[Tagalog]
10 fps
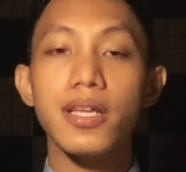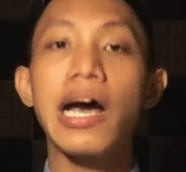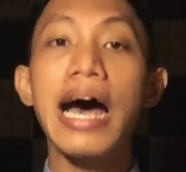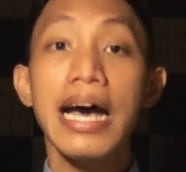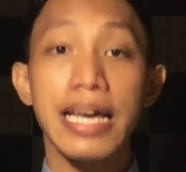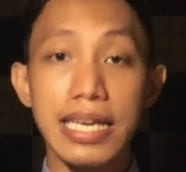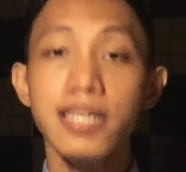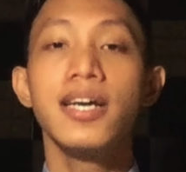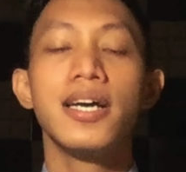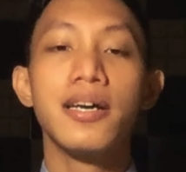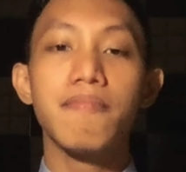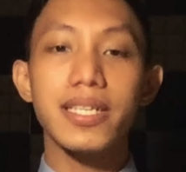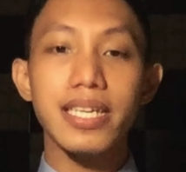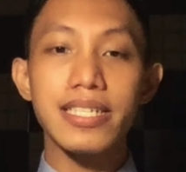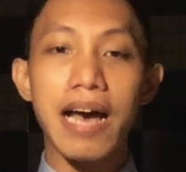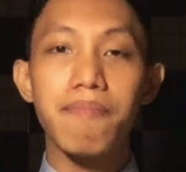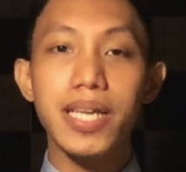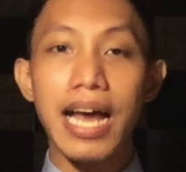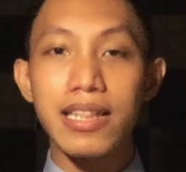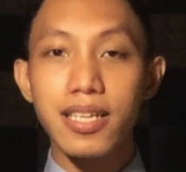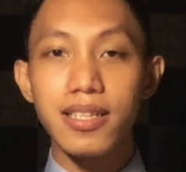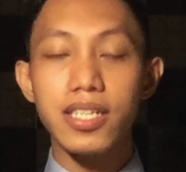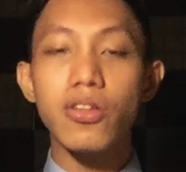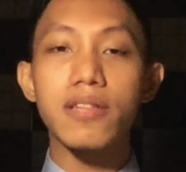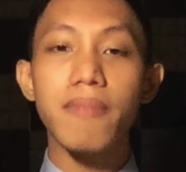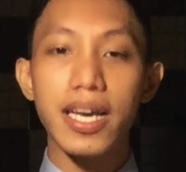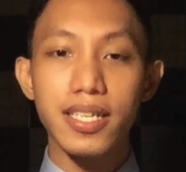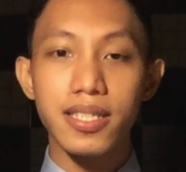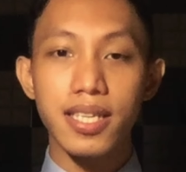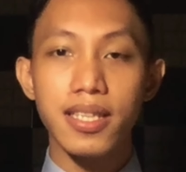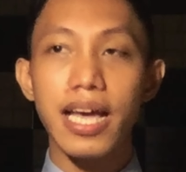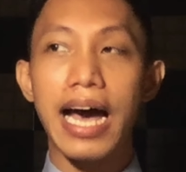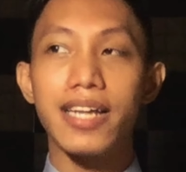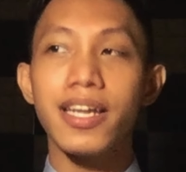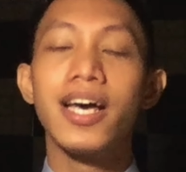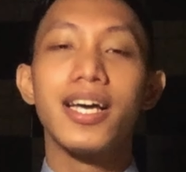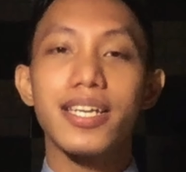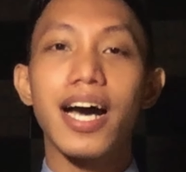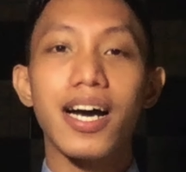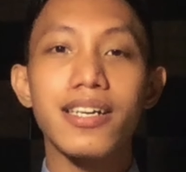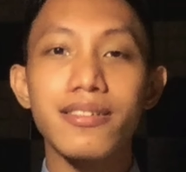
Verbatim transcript: ay masasabi natin dito at maintindihan ng